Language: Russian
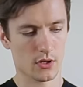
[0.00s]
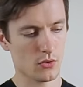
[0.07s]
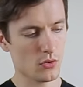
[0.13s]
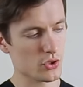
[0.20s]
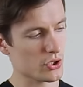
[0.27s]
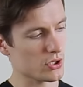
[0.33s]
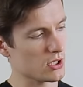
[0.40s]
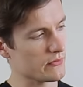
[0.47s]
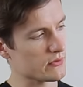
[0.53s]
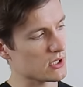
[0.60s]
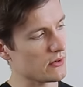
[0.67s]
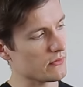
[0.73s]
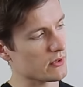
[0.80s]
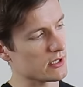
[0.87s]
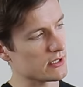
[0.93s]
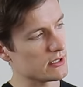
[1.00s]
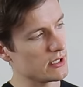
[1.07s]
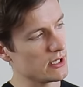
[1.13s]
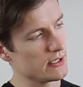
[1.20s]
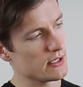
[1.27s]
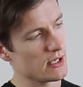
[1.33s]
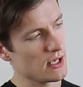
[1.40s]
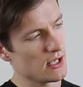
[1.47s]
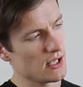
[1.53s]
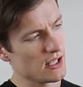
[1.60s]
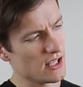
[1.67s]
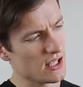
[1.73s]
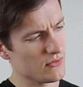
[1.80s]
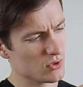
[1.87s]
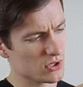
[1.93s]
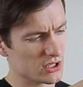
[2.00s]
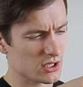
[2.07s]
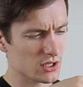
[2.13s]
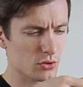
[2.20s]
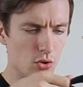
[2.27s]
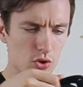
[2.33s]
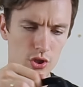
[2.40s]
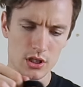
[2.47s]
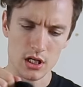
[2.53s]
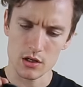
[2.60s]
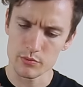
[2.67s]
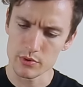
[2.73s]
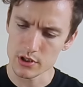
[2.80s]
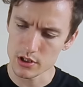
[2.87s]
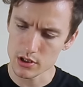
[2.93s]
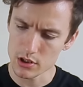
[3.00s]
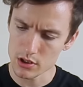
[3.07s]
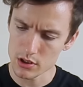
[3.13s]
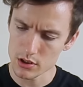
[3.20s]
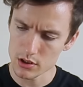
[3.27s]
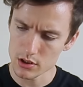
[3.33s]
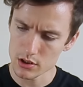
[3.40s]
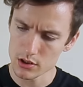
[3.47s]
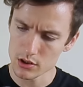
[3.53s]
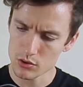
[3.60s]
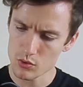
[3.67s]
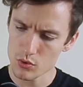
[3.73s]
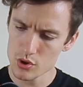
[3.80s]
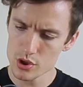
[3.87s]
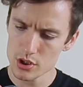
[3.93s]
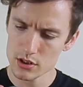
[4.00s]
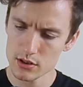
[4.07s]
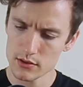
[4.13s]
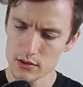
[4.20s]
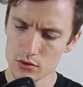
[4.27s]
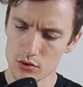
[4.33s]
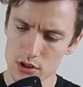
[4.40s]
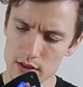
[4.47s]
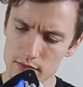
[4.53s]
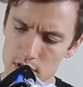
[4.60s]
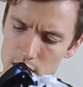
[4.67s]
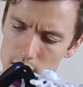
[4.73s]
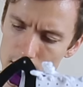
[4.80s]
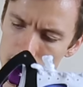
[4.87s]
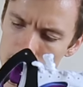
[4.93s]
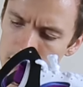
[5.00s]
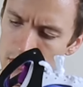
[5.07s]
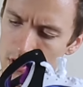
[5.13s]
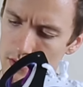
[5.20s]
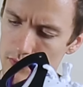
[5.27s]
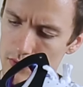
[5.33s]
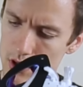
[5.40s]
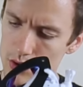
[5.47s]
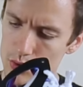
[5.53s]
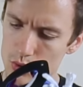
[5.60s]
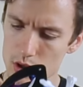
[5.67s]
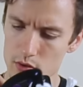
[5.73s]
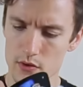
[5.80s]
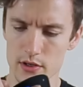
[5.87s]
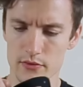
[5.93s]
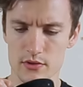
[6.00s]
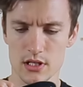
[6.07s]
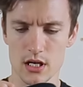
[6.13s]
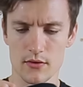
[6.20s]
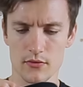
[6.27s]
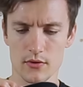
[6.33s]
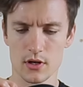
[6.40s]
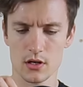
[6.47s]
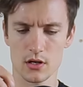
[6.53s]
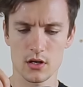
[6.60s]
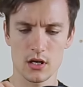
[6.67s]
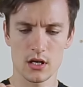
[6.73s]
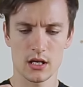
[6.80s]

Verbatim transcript: Кожаная вставка здесь. И вот это тоже как бы э, кожа, но это такая велюровая вставка.